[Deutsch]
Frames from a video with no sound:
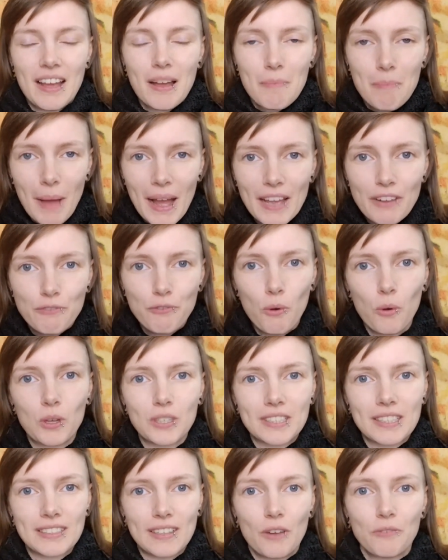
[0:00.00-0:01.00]
Mein
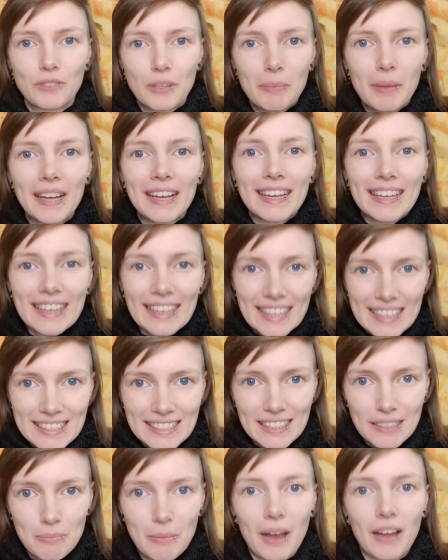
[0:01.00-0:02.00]
Fokus ist auf dem
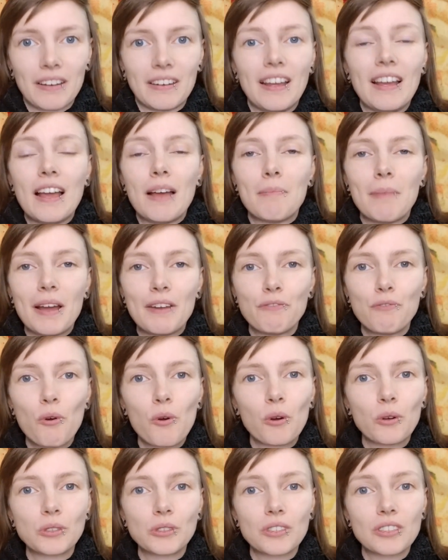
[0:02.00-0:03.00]
richtig machen. Mein
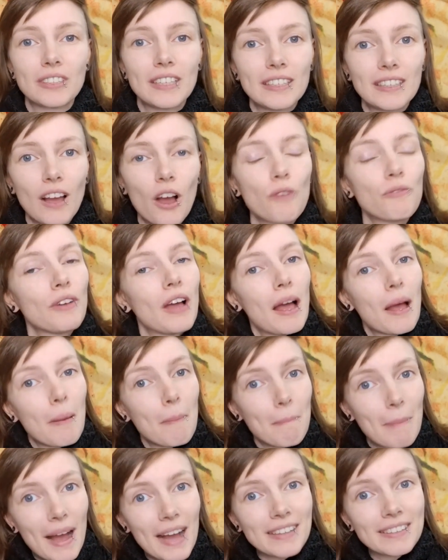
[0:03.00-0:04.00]
Fokus ist nicht auf
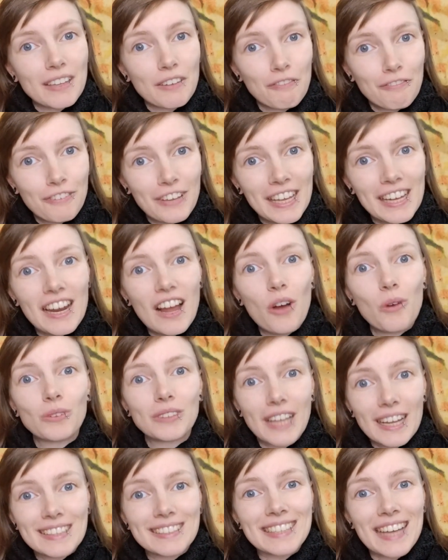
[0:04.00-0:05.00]
mach den Fehler
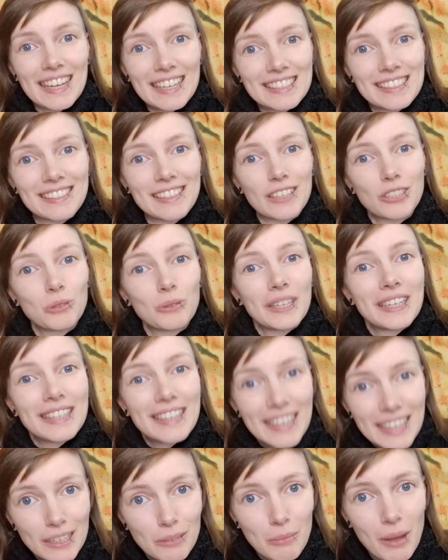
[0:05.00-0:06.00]
und dann sage ich dir, dass du
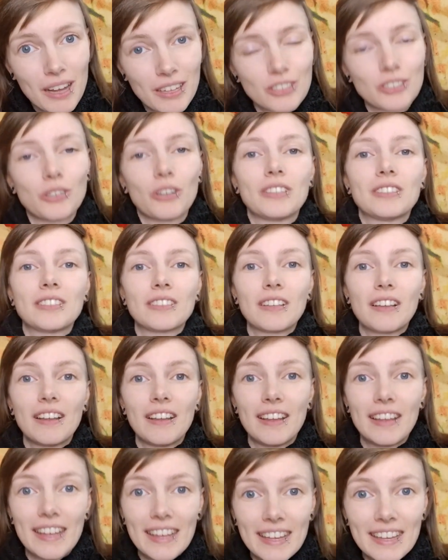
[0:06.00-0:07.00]
den nicht machen sollst.
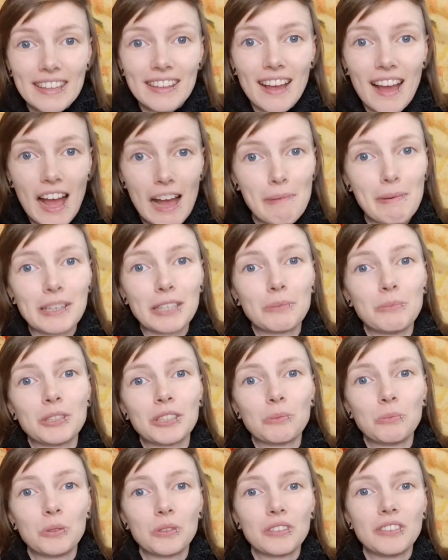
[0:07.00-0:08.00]
Ich arbeite
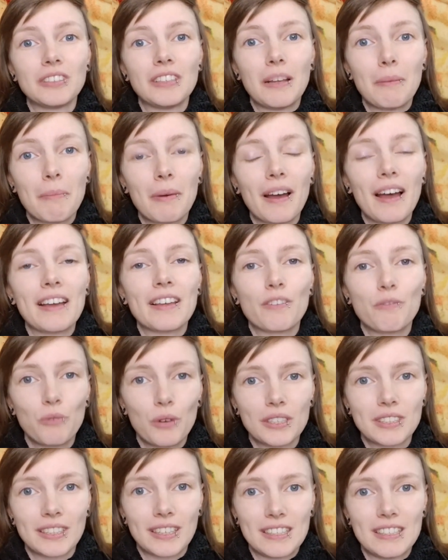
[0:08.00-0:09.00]
mit dem Hund in dem Bereich,
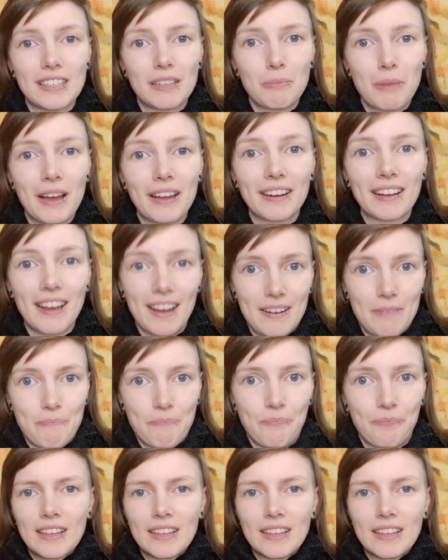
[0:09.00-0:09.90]
wo er es richtig machen kann.